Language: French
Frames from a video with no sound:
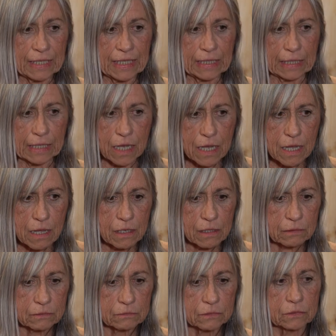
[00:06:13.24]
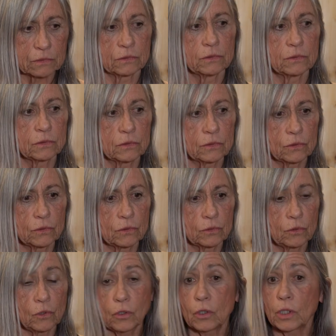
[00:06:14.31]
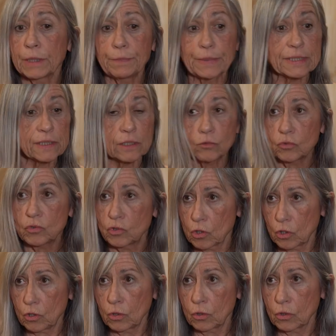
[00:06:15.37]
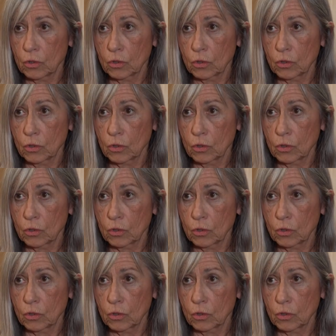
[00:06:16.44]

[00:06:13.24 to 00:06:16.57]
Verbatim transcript: Et là, euh, l'heure est passée toute seule.